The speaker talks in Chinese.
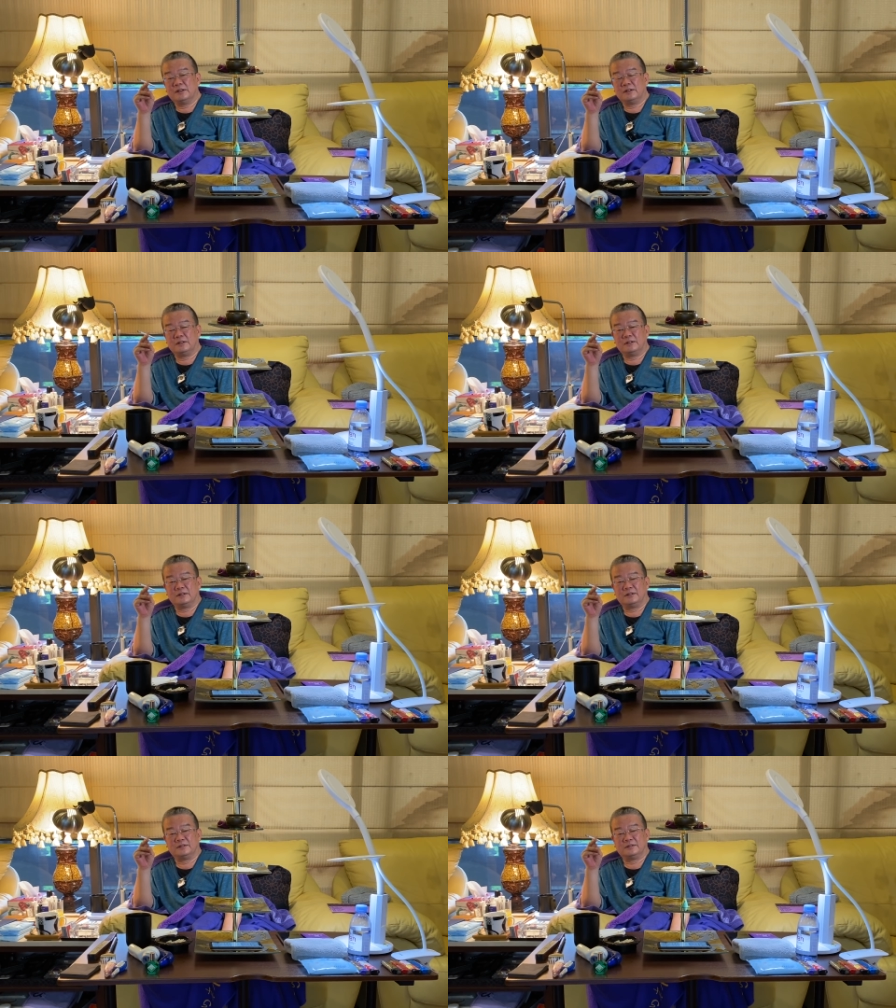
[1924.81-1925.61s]

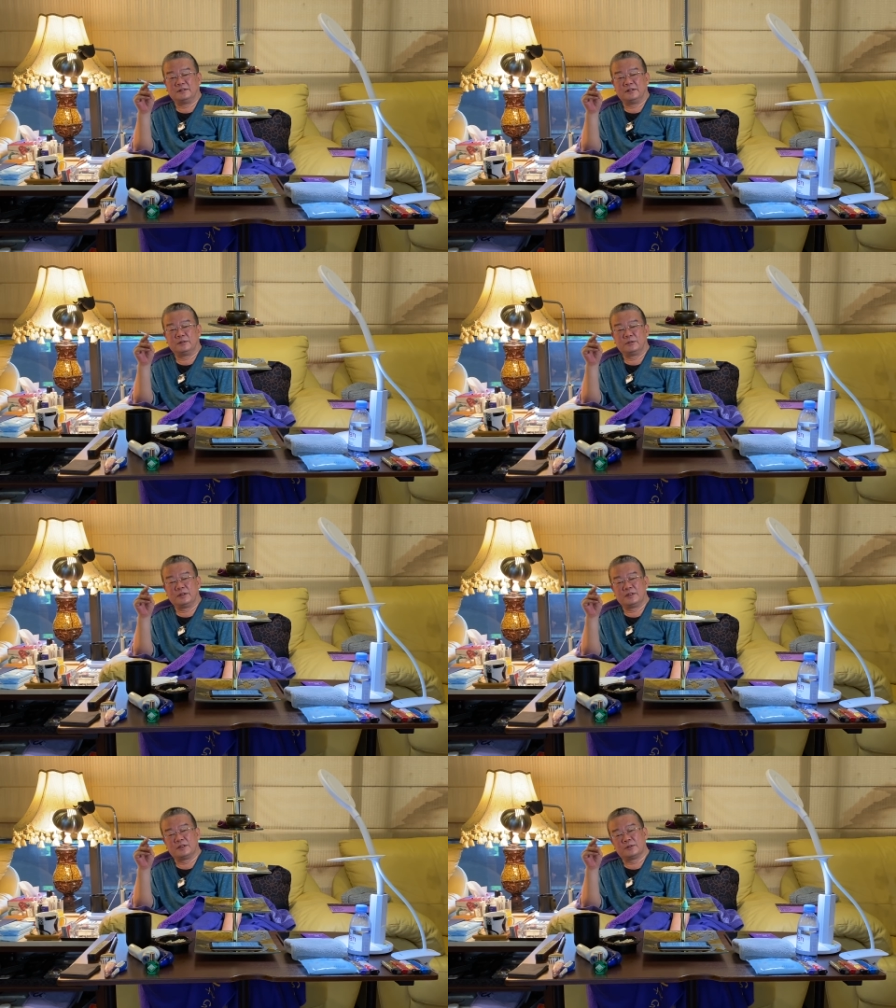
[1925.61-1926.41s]
哦哦，又
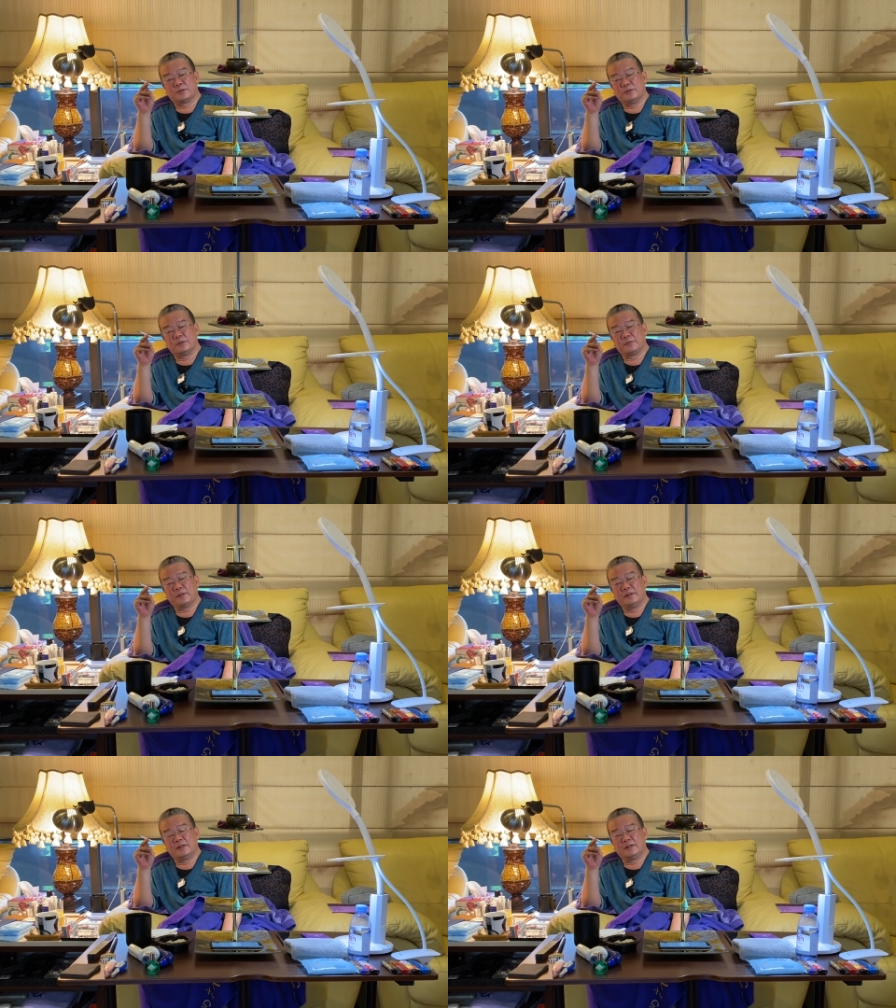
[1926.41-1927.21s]
在想说
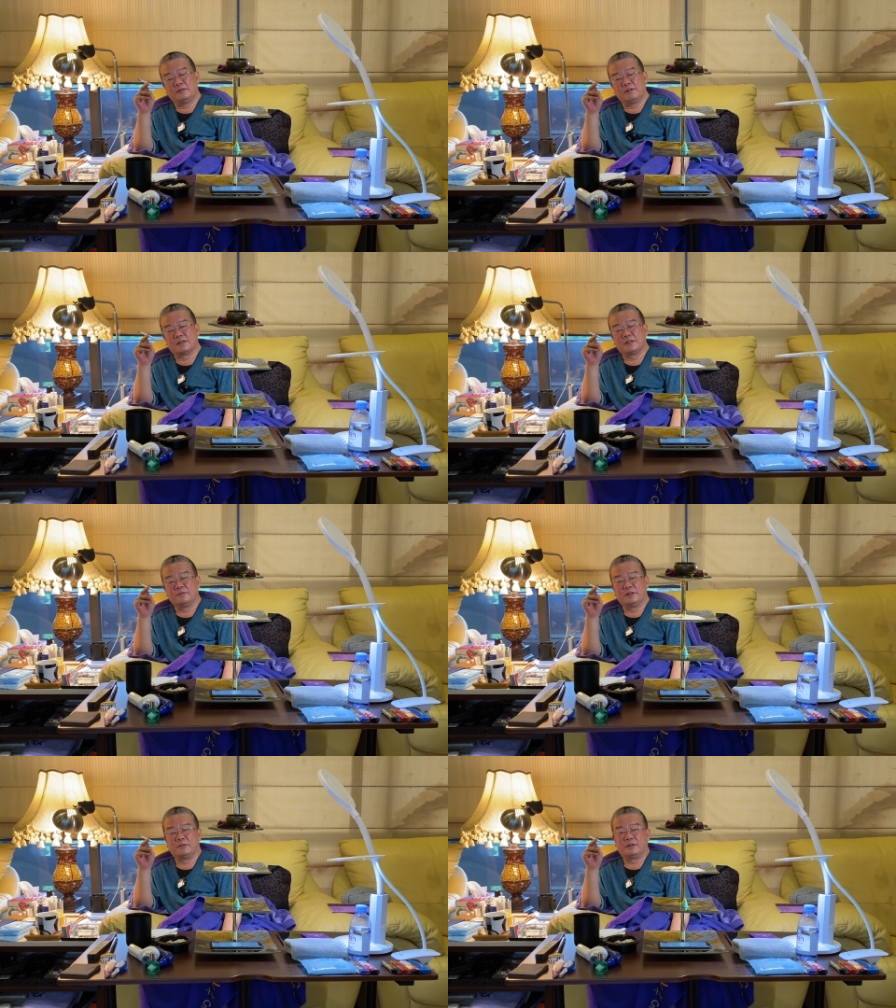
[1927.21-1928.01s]
啊，王生
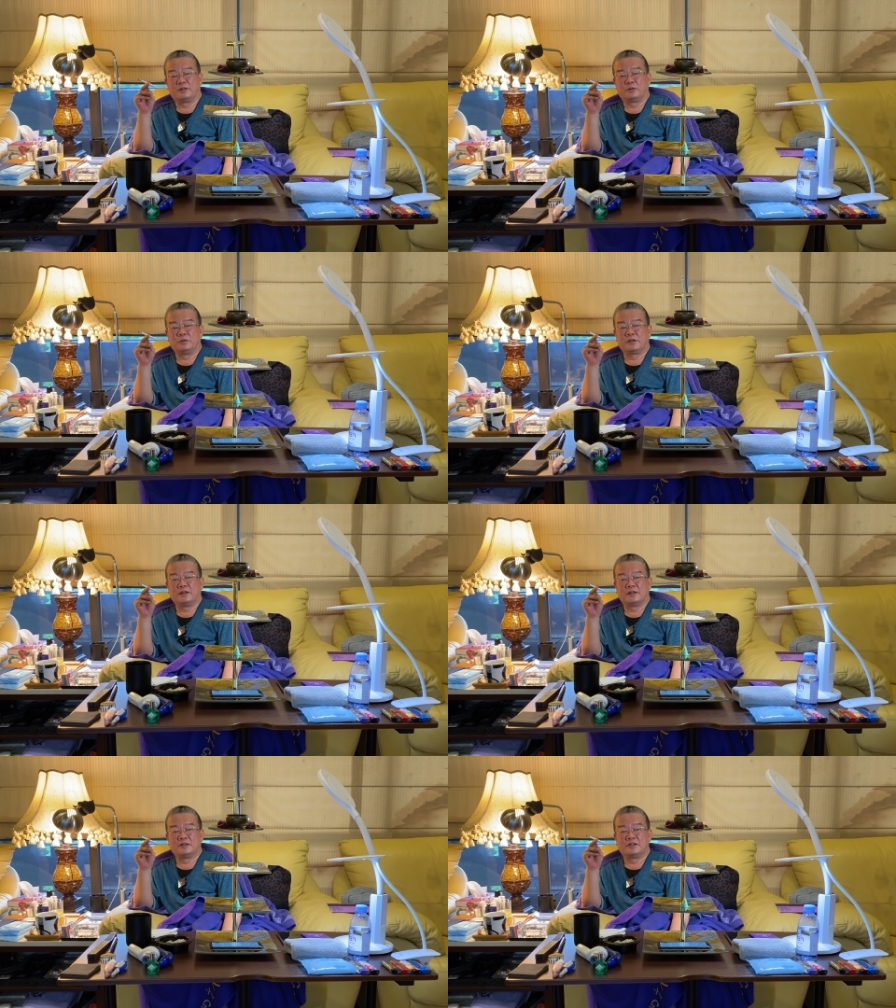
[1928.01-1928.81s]
明要不要多
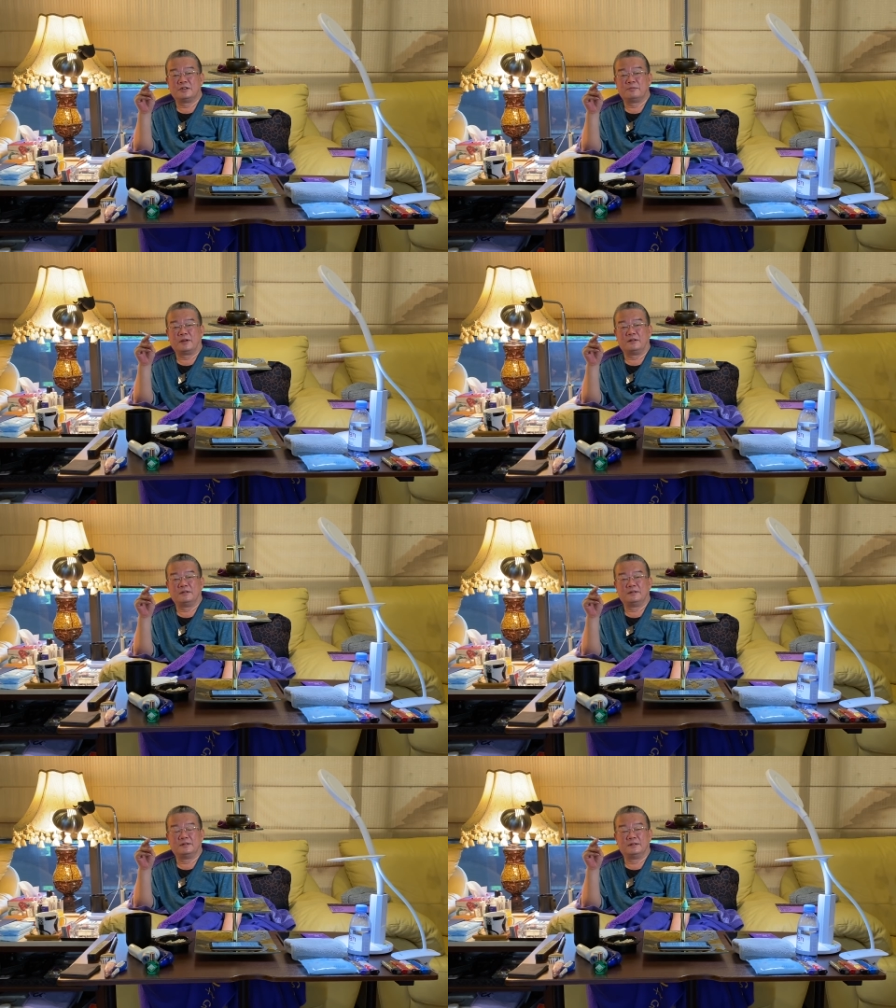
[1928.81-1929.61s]
给个几包
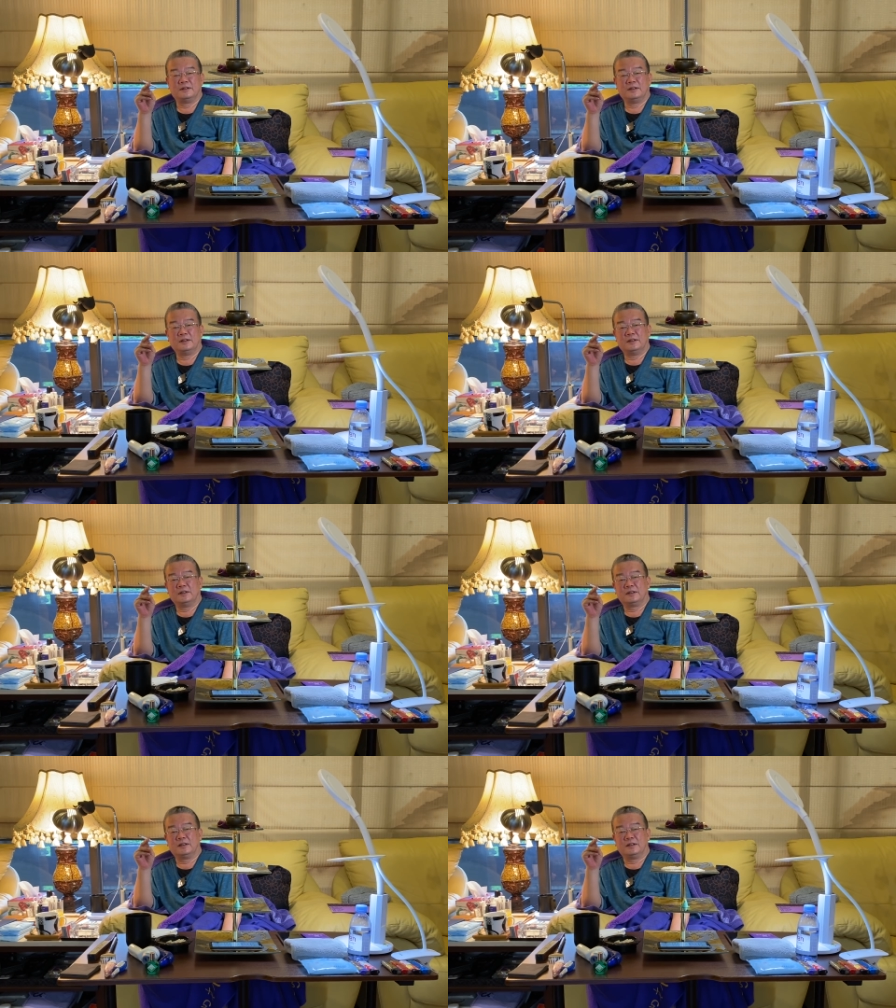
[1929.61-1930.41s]
哈，
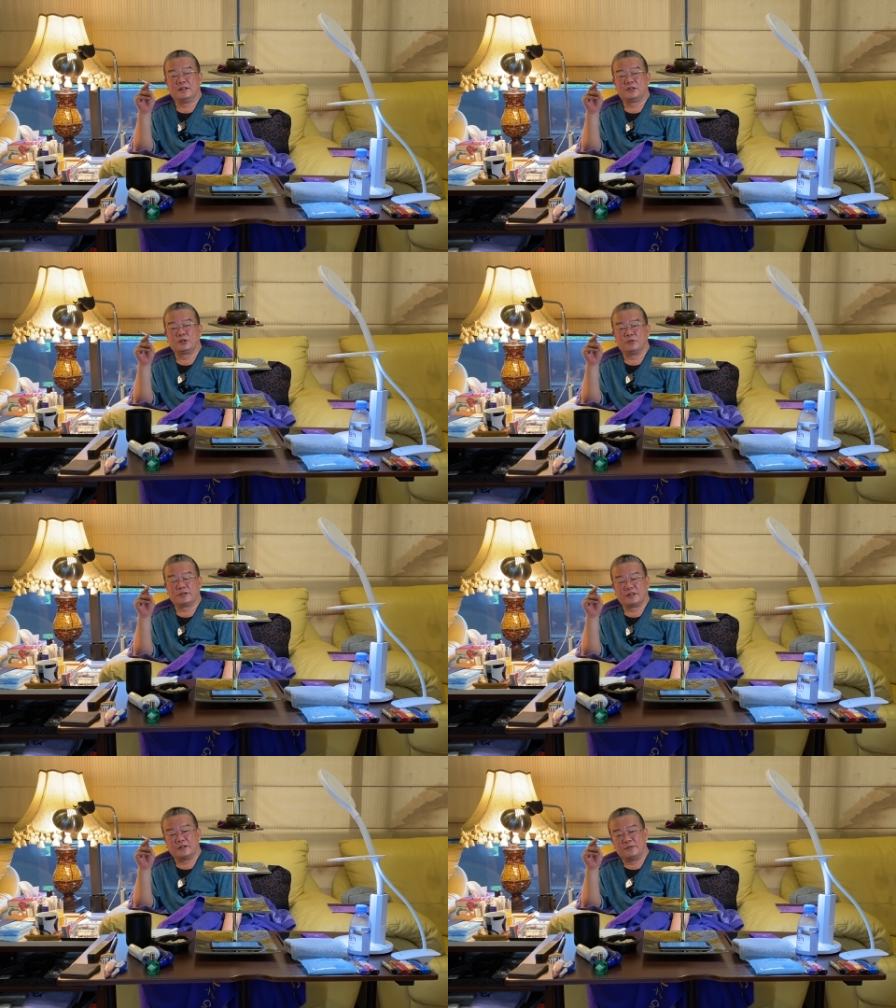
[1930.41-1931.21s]
可以来修
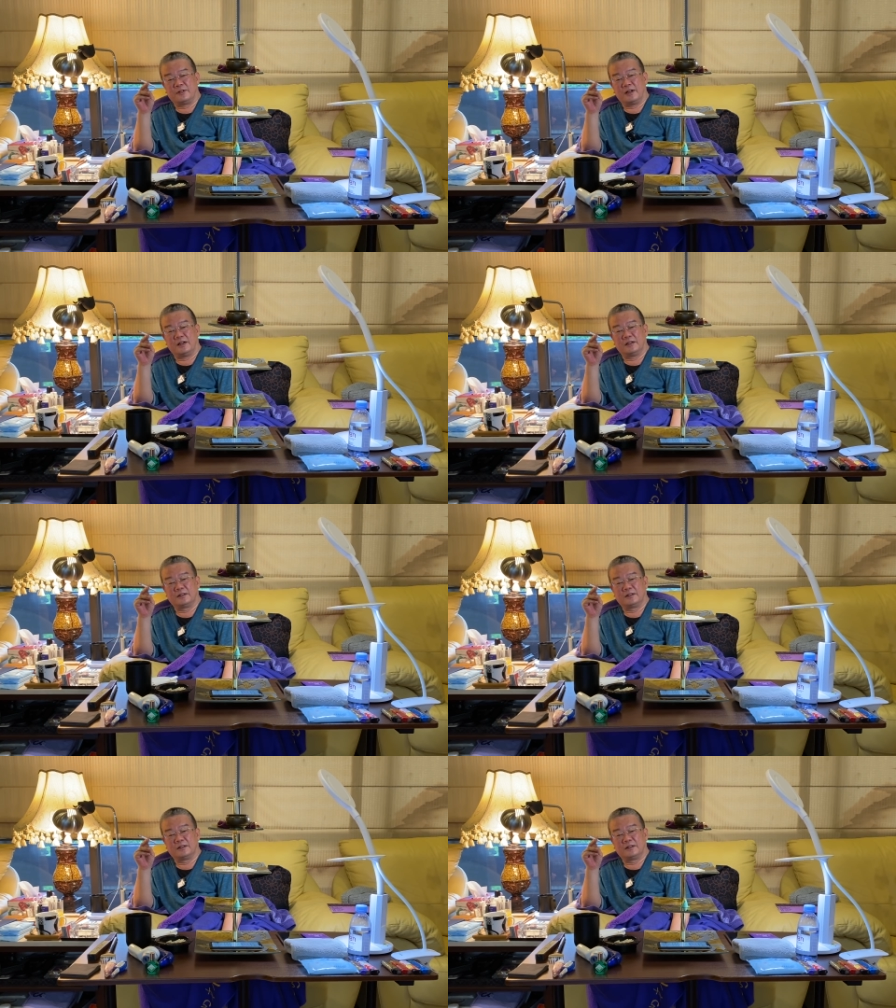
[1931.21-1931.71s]
这个法。